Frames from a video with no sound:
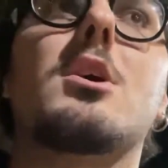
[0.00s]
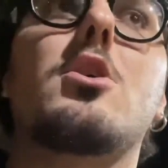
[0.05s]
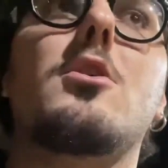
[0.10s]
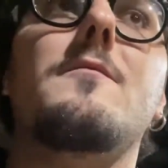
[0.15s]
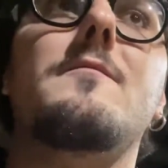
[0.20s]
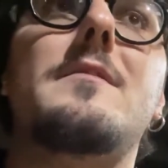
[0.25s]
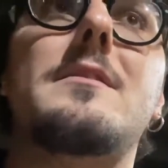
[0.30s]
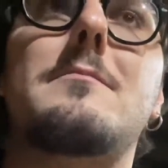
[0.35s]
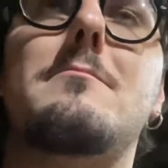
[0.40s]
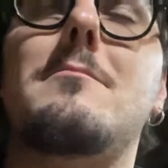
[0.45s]

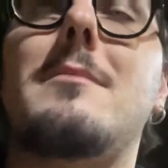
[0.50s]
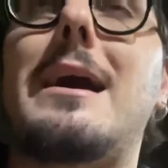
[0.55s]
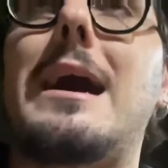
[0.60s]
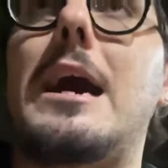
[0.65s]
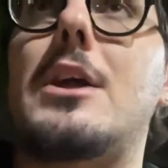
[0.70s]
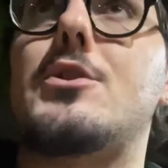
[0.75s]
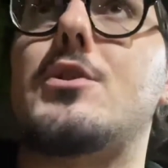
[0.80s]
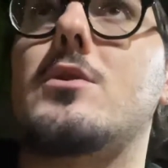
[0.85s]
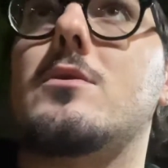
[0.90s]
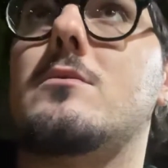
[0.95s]

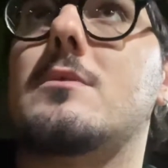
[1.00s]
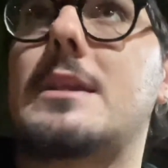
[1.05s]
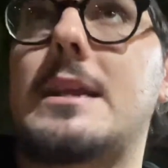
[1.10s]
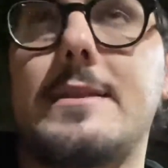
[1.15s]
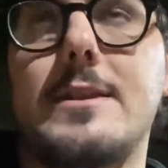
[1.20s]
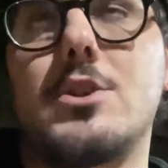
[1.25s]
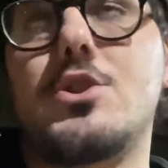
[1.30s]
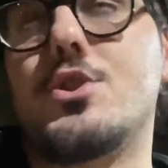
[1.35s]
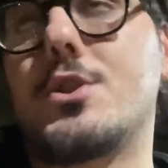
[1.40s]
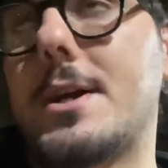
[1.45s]
confermato un
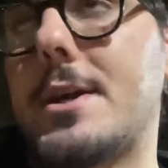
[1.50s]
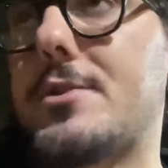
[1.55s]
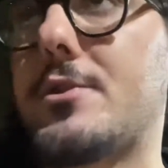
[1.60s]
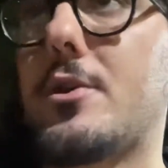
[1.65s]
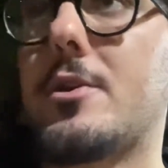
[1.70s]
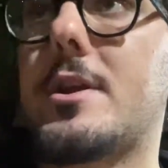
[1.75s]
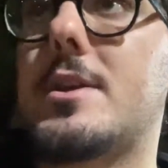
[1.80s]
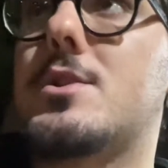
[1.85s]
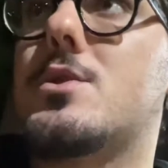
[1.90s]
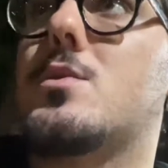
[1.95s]
grande
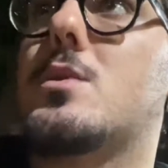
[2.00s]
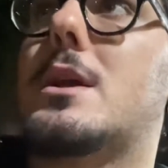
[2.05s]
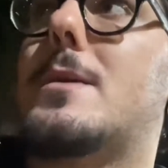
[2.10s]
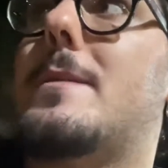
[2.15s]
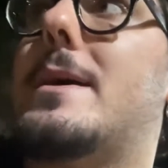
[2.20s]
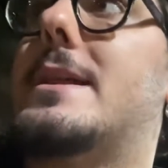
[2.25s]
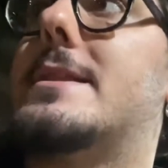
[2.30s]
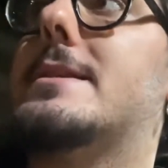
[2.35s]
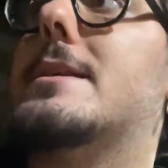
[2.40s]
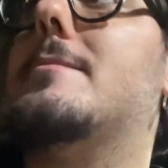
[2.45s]
giocatore
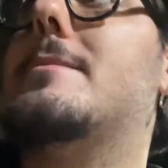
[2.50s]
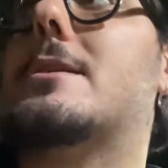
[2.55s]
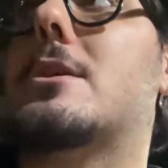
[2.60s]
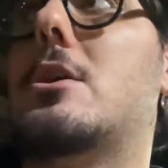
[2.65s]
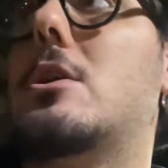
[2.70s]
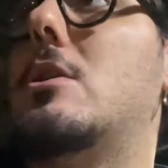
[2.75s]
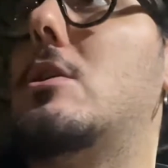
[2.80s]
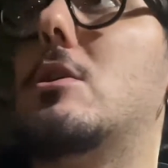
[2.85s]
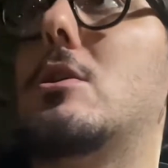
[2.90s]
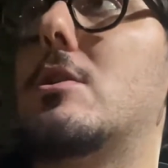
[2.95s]
sicuramente,
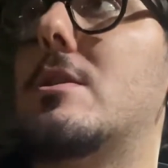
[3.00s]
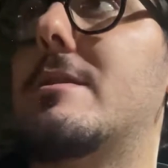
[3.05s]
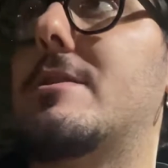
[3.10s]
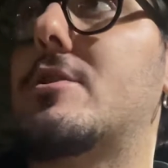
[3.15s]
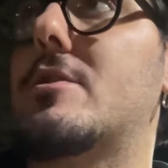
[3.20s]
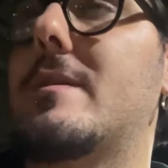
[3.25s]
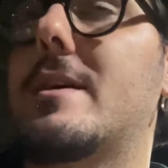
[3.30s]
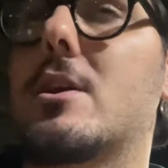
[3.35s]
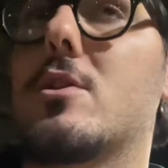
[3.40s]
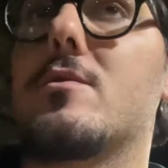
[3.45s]
però deve
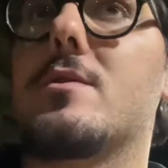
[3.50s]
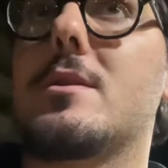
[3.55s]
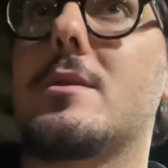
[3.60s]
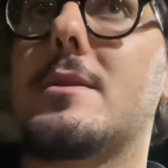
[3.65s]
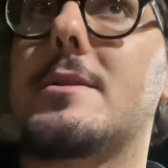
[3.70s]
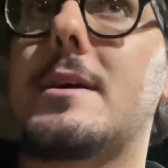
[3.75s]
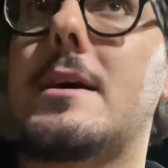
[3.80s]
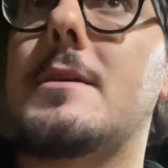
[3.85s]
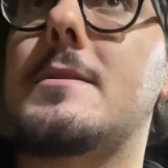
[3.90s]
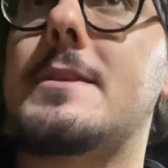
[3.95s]
trovare
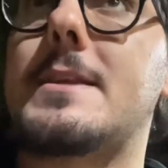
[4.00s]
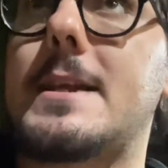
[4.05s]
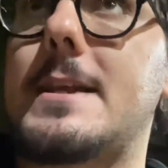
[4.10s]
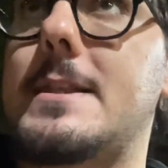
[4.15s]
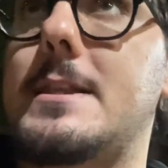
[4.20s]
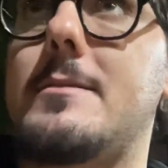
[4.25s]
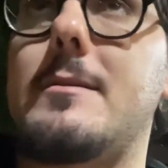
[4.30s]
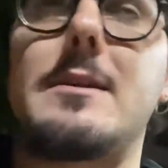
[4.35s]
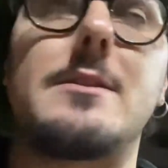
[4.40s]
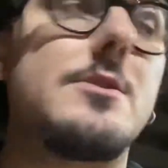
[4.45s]
continuità di
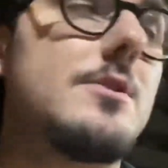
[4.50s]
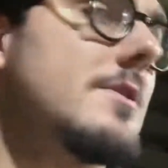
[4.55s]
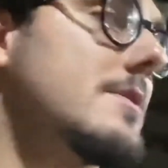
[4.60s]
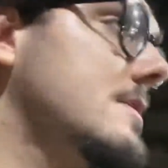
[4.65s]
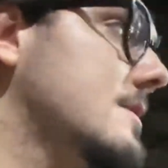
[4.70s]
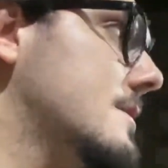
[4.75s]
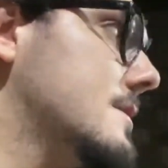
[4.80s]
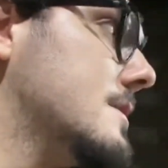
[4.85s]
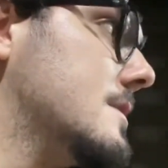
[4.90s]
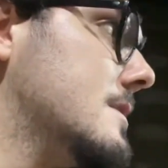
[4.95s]
rendimento.
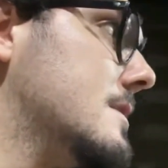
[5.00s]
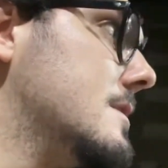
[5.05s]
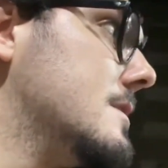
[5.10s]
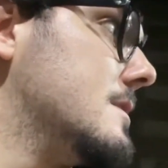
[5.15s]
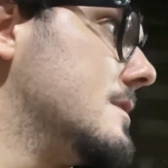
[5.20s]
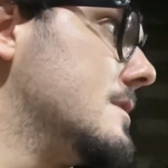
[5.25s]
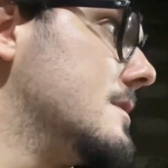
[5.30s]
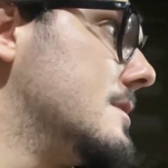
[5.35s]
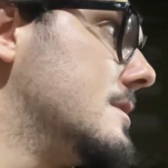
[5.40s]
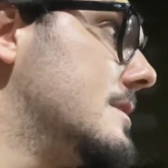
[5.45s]

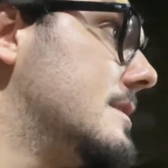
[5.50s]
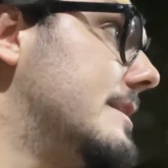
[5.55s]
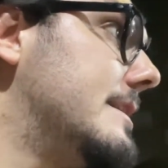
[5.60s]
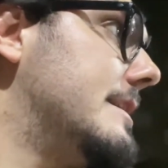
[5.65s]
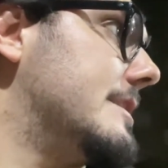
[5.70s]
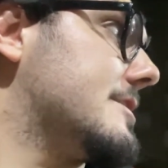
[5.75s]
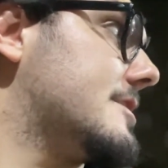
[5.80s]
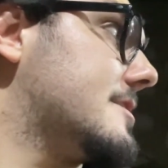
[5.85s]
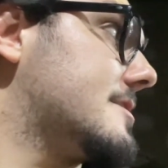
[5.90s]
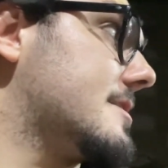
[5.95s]

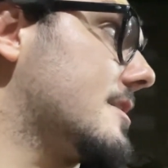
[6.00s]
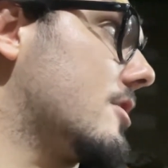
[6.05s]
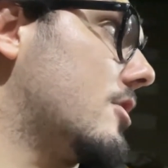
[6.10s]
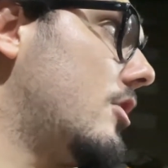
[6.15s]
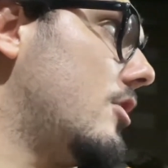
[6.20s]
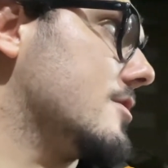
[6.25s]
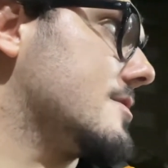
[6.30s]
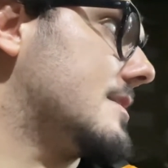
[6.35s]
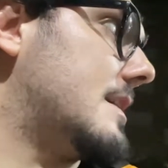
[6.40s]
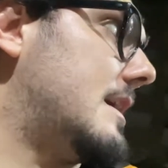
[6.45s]
Eh, stessa
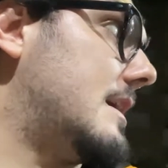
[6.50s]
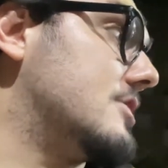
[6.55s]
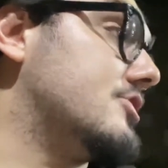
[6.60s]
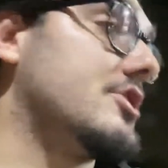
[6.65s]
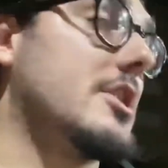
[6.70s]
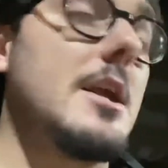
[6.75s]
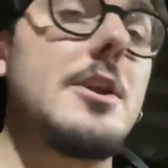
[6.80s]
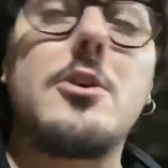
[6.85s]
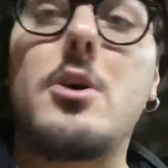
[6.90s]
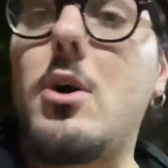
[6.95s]
cosa
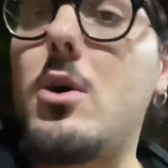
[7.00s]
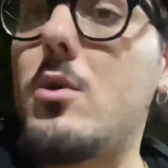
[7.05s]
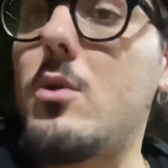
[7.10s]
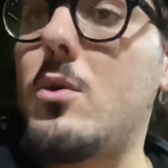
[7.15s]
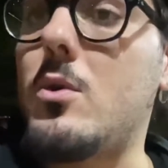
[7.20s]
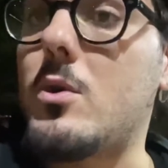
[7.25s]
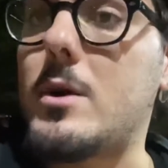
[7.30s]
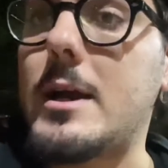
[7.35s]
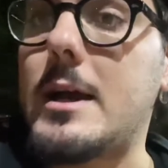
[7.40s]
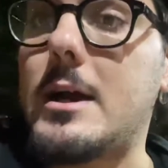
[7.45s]
c'è la
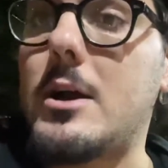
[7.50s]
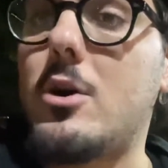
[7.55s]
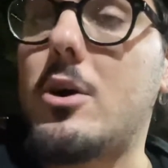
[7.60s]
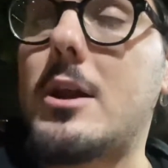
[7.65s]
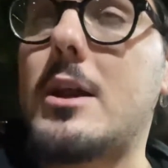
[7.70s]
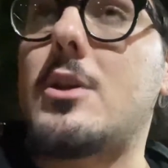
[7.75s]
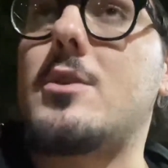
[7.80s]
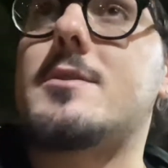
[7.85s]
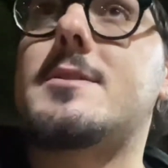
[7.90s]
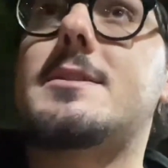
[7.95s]
Noglu che
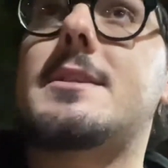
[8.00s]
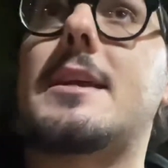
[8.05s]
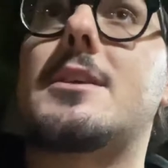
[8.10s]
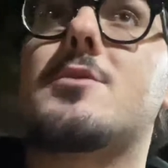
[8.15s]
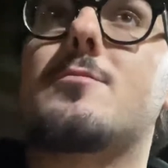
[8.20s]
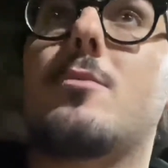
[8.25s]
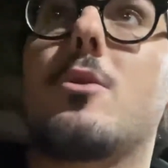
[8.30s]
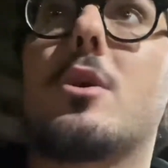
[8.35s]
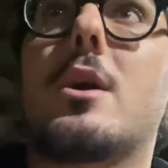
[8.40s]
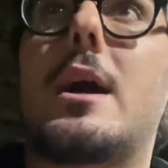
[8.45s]
ancora non si è
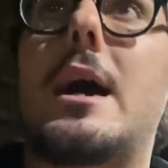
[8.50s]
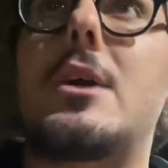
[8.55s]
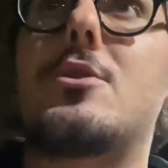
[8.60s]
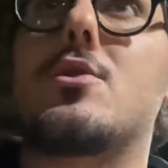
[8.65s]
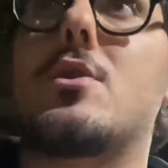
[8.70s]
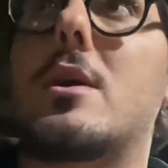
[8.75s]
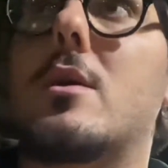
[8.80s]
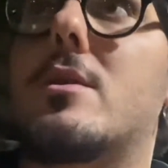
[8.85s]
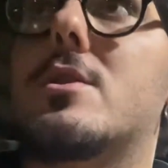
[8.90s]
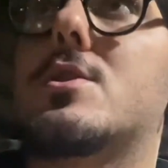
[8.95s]

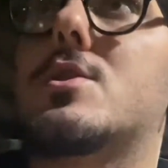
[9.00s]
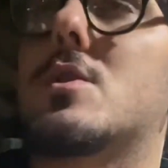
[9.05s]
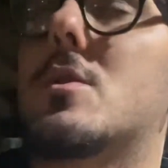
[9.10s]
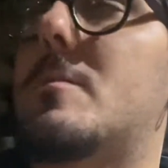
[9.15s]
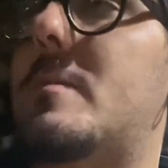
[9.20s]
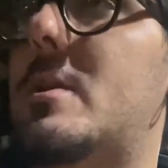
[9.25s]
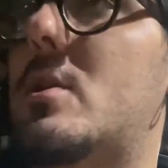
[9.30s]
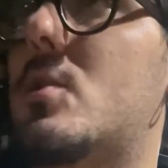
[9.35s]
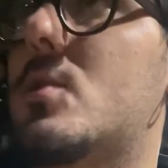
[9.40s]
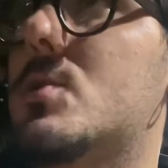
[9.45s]
sbloccato da questo
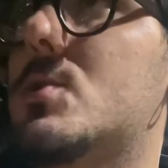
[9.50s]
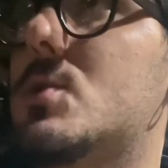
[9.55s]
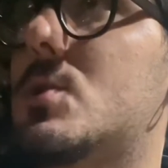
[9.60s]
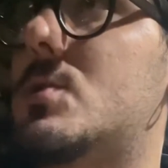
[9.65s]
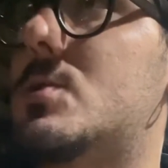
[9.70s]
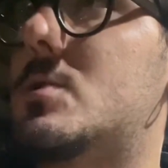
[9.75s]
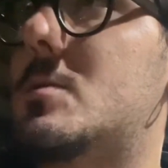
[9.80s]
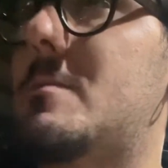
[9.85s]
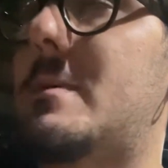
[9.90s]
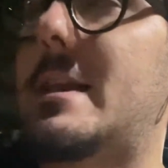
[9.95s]
percorso
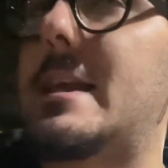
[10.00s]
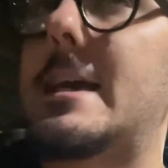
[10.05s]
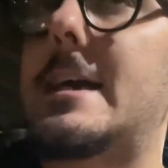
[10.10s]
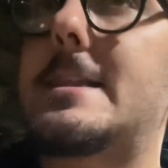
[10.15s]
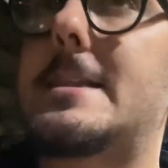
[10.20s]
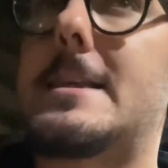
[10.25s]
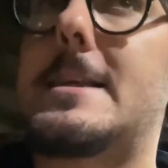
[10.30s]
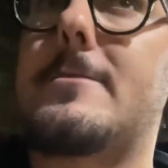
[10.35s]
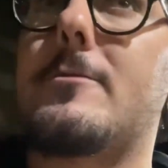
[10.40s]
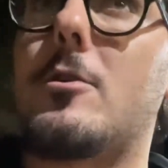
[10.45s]
insomma,
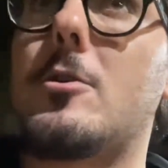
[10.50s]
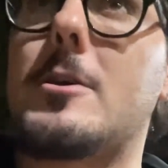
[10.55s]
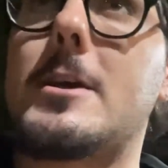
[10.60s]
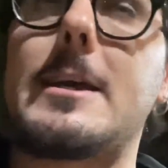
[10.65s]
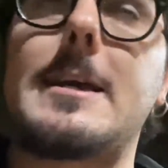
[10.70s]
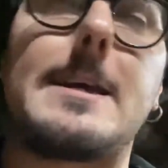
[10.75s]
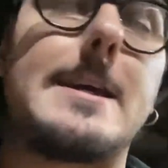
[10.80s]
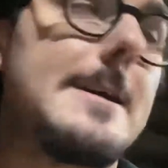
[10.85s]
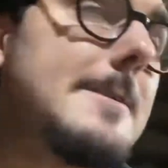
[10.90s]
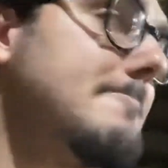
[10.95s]
negativo
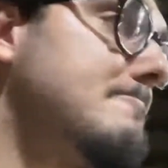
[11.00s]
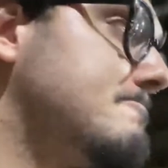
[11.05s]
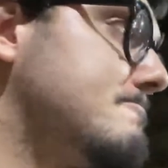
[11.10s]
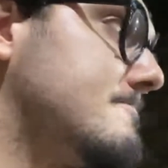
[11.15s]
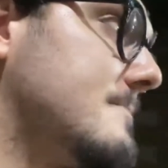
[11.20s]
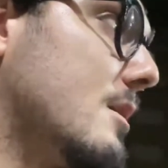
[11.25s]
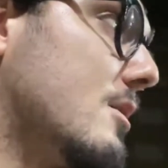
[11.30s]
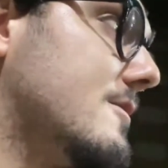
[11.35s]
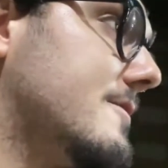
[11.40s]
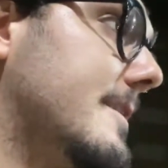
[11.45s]
che
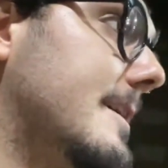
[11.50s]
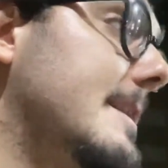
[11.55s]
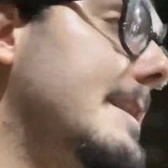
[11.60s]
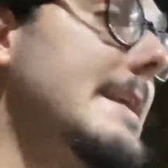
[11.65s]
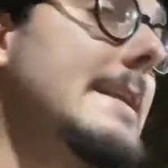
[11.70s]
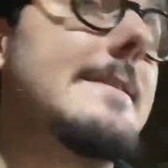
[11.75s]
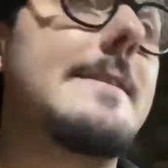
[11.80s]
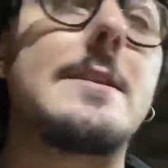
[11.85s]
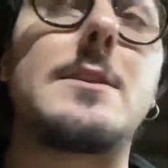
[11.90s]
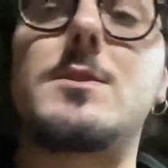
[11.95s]
davanti
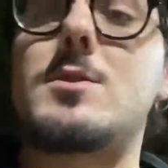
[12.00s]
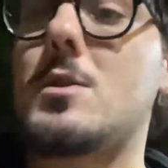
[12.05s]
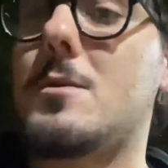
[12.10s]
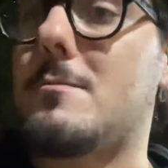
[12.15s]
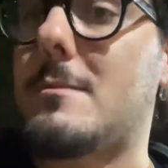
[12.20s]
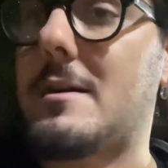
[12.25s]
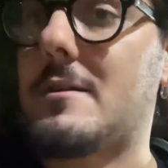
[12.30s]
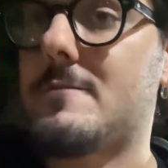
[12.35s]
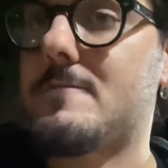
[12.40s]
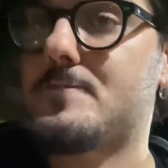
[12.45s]
all'Inter
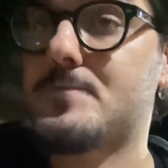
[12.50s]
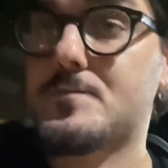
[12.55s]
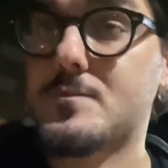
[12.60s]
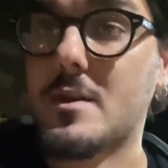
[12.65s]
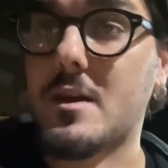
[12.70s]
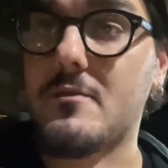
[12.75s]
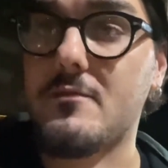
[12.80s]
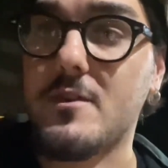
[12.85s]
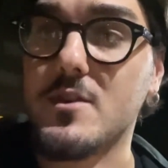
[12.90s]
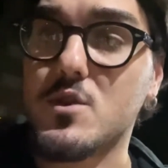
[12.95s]

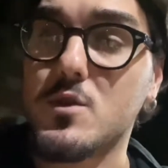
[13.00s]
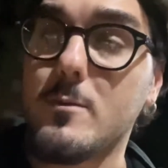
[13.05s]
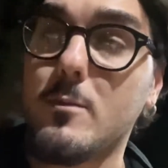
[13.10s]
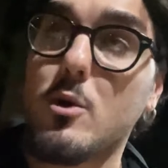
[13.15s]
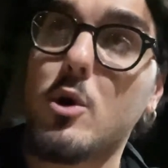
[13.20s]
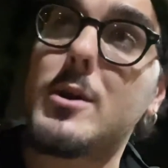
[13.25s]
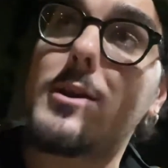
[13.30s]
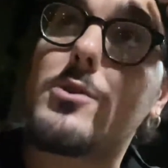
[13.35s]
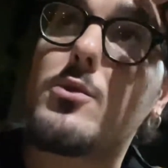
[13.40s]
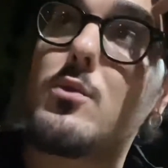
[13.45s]
ha fatto
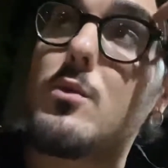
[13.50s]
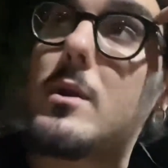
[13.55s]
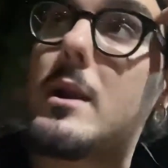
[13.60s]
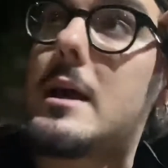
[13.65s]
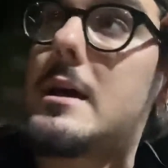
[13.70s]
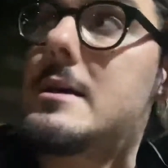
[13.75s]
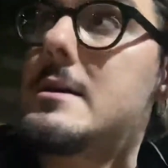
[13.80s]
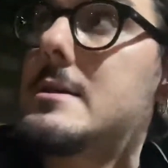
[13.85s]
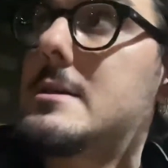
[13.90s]
poco e nulla